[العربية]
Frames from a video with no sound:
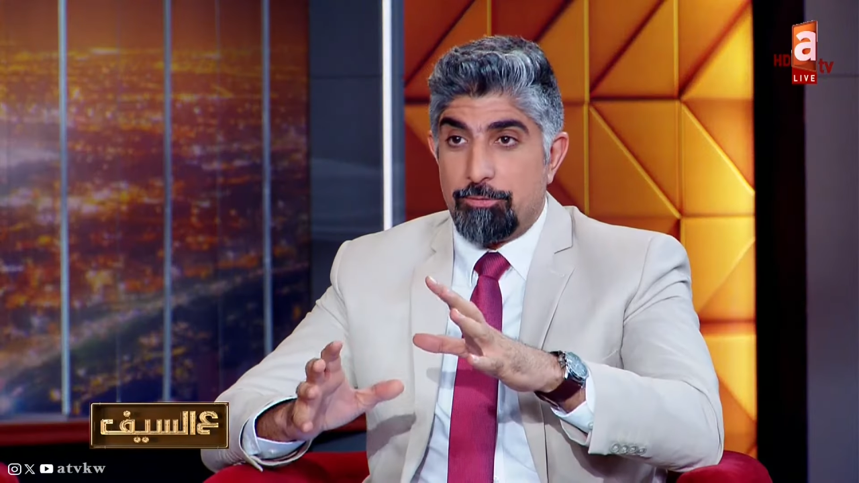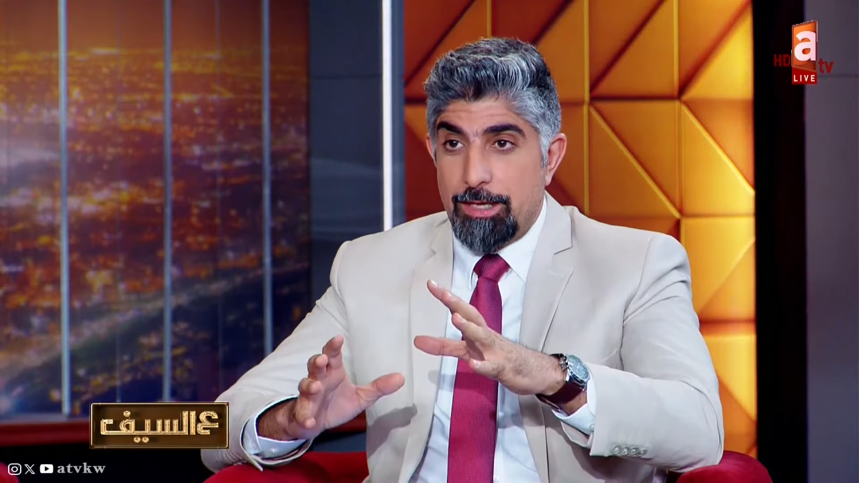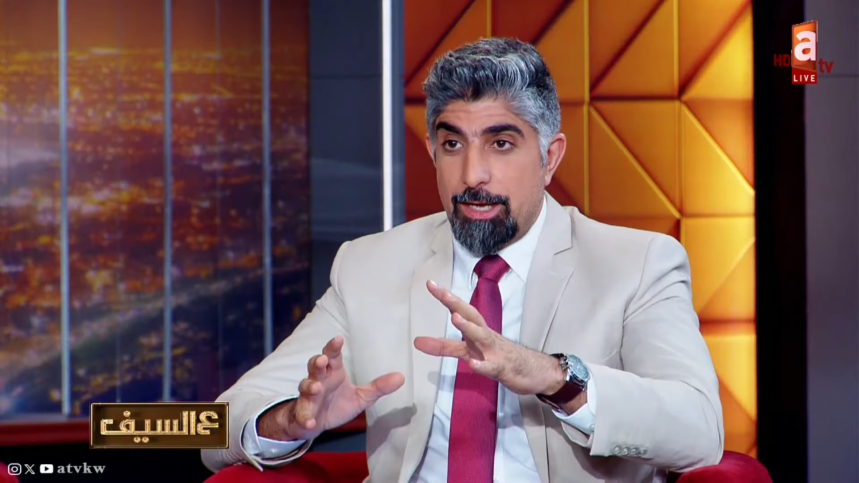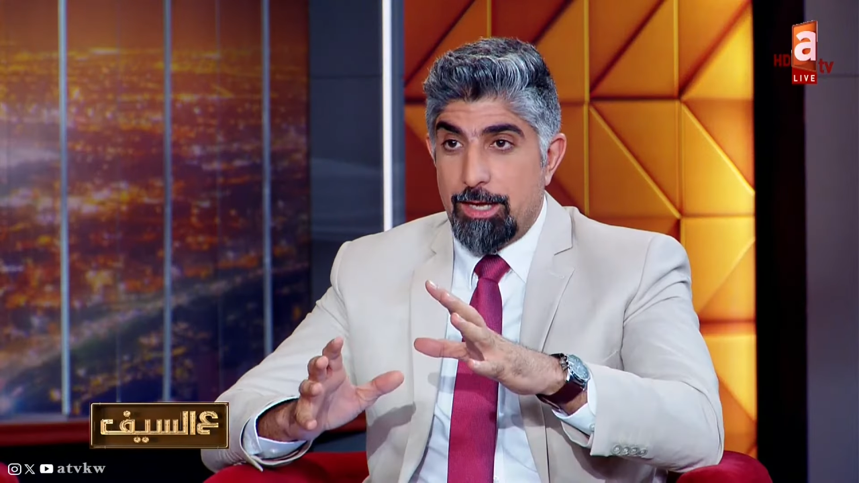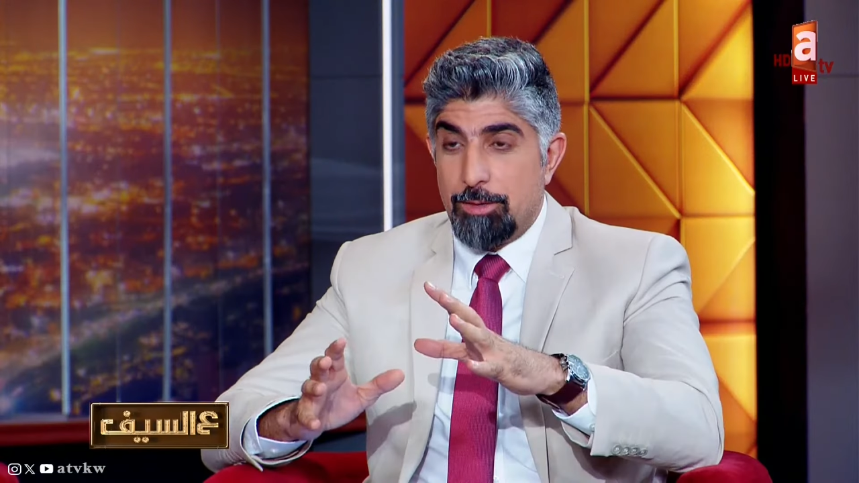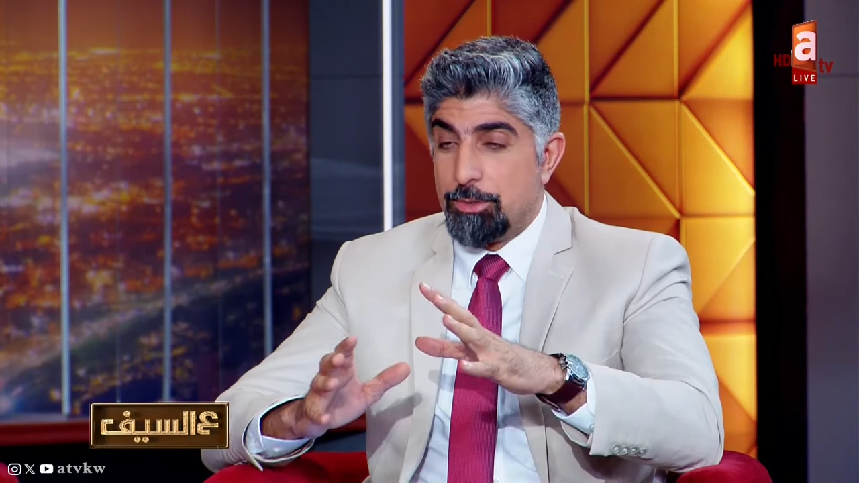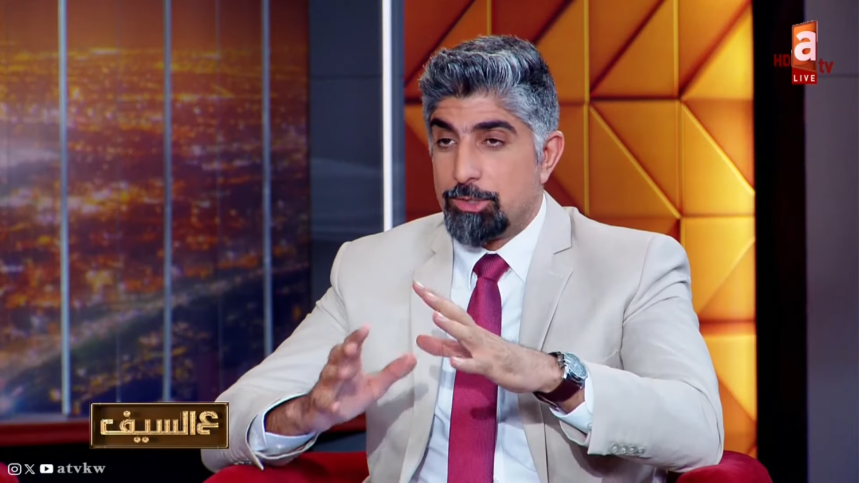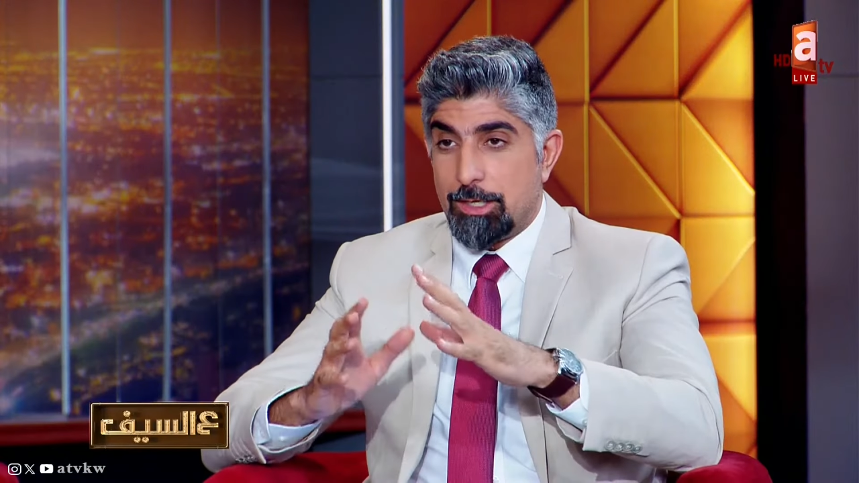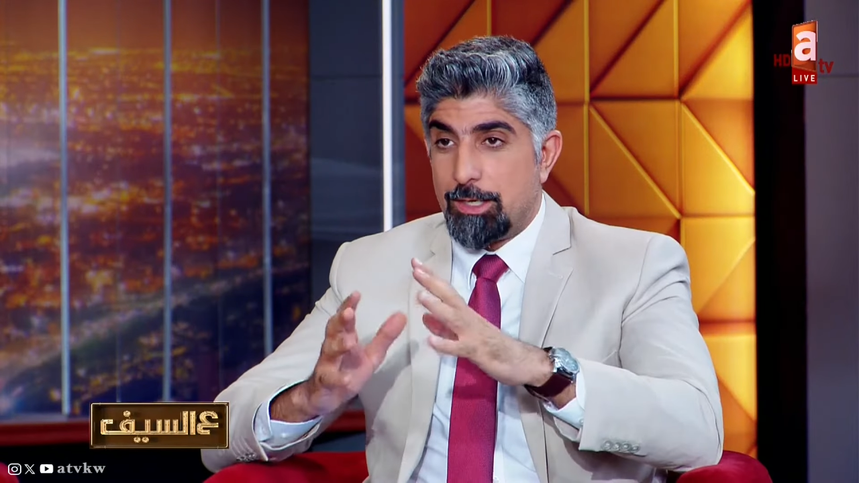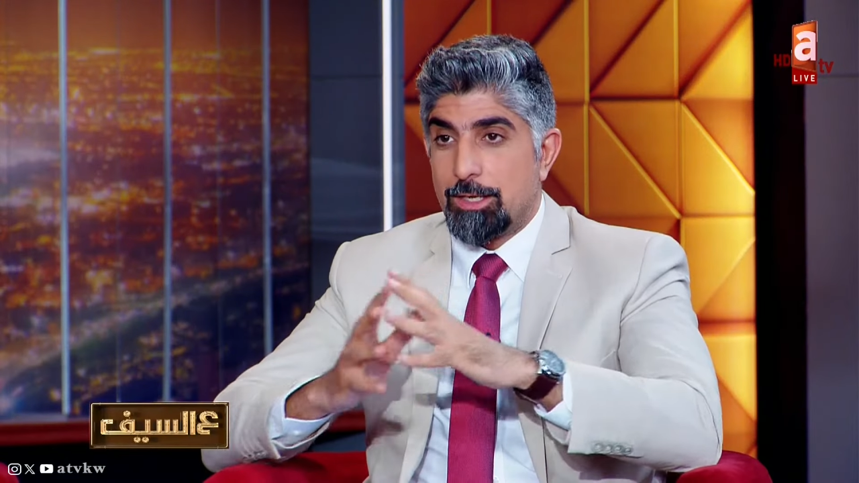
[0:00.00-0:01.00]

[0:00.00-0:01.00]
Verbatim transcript: فيها بشكل